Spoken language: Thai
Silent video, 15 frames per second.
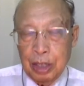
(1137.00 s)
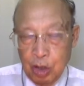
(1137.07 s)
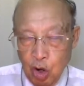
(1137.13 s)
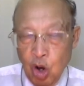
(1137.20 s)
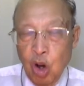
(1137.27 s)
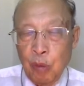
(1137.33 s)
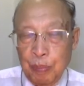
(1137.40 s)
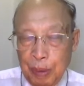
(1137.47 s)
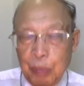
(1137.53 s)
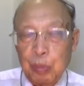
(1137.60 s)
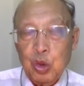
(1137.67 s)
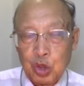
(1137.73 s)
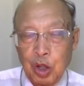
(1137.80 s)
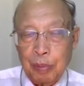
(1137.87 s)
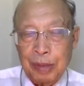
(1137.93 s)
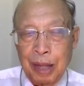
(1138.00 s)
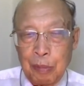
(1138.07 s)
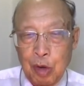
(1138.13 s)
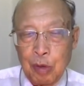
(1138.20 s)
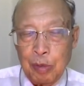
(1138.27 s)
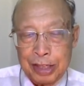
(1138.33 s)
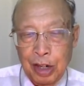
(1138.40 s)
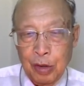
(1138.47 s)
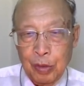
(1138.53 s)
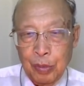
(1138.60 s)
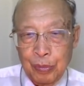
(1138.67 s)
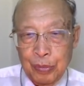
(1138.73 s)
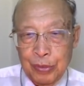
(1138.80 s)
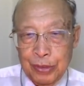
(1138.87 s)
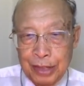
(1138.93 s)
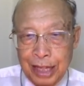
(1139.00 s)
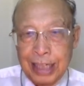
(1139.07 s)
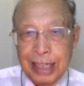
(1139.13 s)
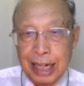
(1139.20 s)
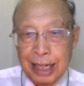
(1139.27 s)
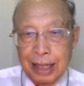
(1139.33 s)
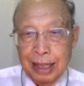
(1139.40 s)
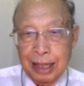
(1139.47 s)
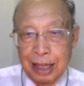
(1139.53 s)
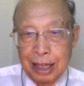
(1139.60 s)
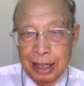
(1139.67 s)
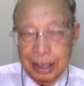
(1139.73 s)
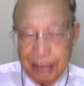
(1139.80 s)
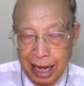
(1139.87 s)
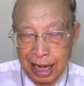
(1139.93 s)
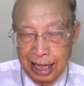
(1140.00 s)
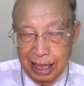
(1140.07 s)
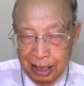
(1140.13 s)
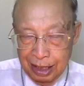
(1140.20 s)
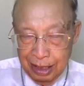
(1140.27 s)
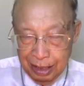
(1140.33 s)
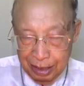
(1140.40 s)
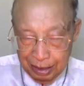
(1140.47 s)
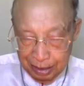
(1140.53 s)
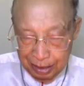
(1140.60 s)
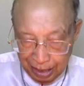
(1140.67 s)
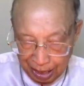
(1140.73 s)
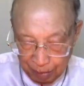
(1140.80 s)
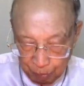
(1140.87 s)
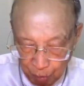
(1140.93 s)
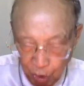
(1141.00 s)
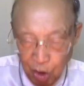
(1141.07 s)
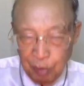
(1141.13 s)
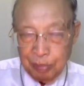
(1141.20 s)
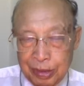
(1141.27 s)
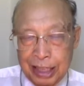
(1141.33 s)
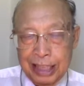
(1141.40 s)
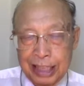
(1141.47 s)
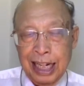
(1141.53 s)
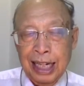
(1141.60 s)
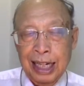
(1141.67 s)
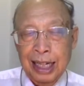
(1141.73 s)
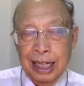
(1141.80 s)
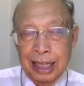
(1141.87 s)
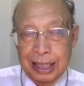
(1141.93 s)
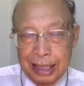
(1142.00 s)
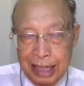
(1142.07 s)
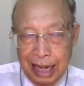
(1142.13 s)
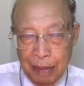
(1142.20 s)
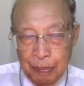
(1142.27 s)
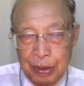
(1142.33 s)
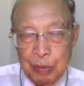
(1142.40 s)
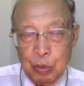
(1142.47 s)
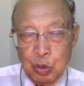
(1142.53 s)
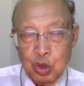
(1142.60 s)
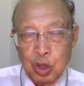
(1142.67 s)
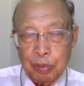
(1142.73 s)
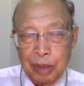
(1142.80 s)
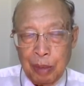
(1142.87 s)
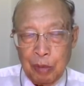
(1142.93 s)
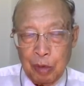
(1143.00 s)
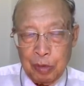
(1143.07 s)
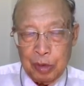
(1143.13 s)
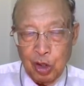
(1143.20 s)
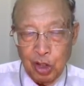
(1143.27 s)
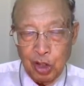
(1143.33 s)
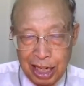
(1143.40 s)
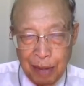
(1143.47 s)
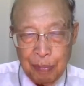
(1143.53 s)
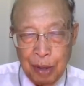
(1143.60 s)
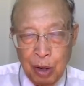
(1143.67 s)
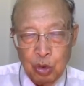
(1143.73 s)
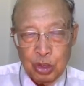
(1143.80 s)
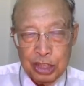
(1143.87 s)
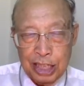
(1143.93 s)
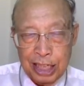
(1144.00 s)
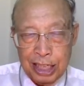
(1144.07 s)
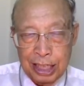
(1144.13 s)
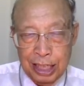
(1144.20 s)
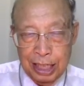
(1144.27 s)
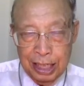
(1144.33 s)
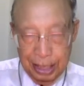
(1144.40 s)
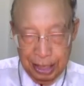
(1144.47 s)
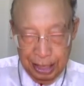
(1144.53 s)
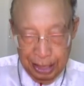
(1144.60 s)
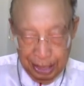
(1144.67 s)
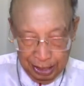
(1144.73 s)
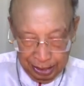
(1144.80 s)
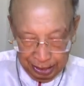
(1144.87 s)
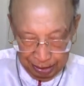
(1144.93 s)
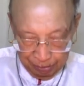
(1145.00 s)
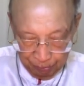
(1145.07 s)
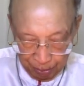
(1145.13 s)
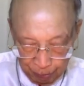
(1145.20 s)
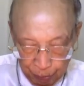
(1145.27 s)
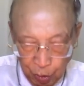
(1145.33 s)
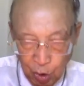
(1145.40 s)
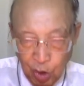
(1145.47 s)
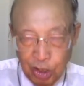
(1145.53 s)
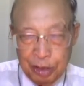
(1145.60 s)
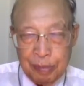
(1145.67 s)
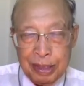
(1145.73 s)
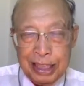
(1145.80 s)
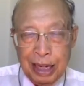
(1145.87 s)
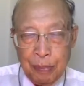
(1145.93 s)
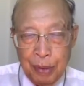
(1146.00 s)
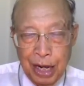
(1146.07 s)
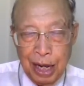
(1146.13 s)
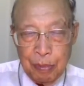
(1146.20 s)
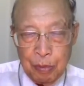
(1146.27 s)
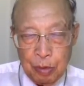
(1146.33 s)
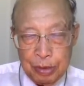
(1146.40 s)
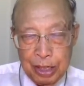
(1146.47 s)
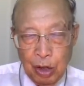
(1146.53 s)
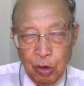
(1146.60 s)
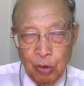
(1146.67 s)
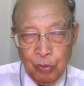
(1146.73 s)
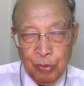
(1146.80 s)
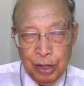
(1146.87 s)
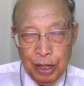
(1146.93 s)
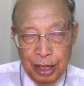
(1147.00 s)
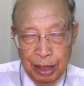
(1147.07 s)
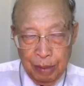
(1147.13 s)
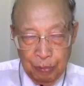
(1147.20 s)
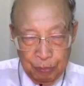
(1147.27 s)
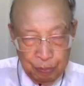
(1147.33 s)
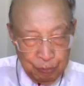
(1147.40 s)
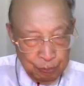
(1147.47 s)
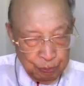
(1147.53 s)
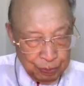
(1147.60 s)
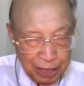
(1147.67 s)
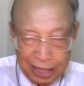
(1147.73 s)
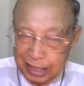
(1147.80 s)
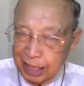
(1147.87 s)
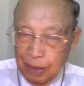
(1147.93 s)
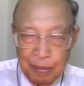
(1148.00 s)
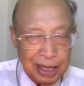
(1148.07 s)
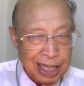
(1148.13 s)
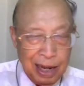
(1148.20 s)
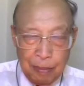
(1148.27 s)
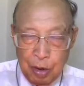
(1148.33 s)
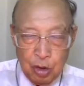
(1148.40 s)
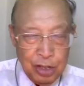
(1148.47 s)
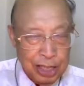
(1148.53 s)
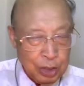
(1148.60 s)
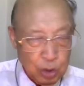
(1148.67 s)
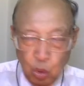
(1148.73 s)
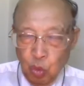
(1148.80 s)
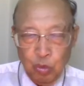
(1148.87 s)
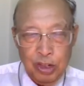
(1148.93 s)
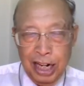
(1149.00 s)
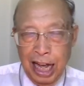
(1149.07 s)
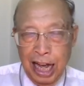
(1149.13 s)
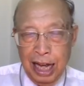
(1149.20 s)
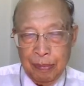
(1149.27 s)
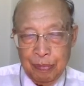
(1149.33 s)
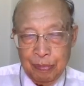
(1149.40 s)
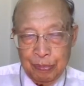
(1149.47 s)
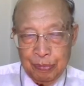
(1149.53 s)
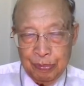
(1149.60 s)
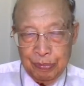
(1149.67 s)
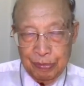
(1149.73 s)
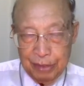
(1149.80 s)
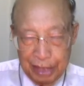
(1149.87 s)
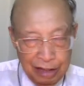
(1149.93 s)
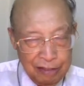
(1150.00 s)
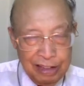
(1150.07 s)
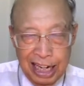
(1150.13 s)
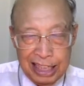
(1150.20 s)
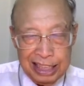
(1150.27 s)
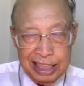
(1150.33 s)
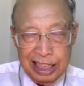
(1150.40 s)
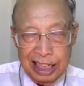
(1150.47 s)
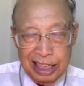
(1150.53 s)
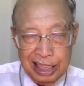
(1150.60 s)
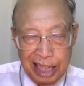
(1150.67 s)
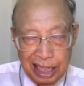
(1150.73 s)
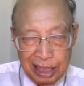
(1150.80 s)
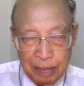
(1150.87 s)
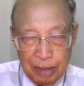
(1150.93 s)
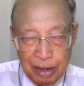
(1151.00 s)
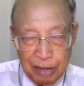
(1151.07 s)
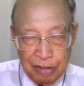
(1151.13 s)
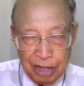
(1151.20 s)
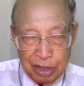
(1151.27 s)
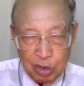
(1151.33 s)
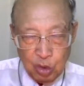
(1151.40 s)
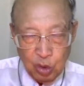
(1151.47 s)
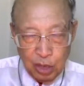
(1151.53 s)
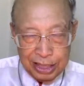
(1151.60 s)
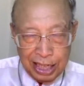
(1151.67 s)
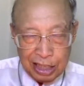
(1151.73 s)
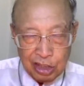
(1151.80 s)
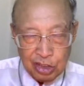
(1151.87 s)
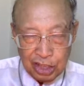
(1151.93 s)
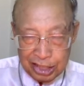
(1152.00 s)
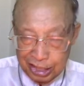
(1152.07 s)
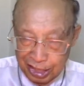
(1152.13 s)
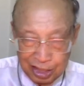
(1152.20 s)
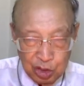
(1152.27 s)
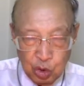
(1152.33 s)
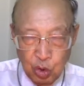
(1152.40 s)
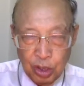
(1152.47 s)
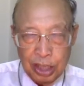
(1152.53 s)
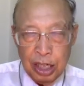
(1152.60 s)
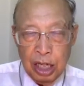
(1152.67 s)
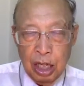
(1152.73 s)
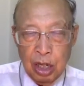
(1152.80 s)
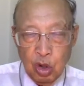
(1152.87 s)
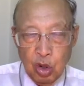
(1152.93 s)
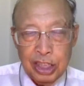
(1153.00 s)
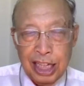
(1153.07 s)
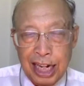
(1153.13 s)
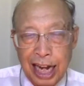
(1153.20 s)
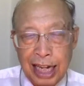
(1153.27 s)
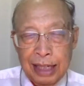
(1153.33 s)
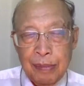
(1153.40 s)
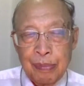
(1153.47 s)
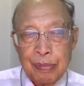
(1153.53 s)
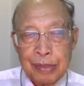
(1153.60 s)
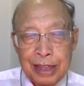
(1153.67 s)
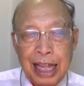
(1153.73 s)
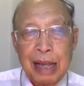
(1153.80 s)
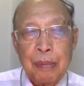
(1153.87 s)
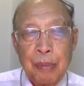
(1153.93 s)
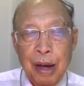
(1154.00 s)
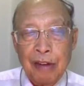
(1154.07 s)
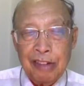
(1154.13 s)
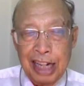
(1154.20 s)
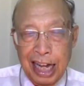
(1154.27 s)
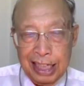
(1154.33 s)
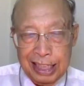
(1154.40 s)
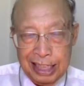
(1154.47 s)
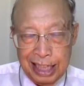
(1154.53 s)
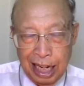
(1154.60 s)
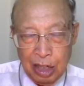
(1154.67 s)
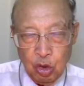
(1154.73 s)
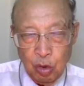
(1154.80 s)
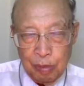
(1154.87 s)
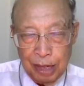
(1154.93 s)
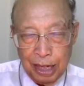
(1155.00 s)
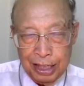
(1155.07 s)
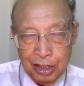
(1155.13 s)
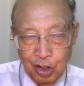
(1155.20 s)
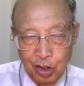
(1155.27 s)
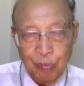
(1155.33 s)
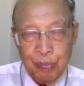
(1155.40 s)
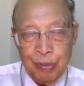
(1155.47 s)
ก็เป็นผู้สอบธรรมของพระเจ้า ดังนั้นถ้า่านพร้อมที่จะอยากเป็นผู้สอบธรรมของเจ้า และรับเอาสิ่งอพรมาจากพระคำของเจ้าท่านสามารถรับเอาได้ทุกเวลา ในเวลานี้ที่ท่านกำลังฟังอยู่ อาจารย์ก็อยากเสริมส่วนคนทั้งหลาย ได้ภาวนาที่ทานรวมกันเนาะ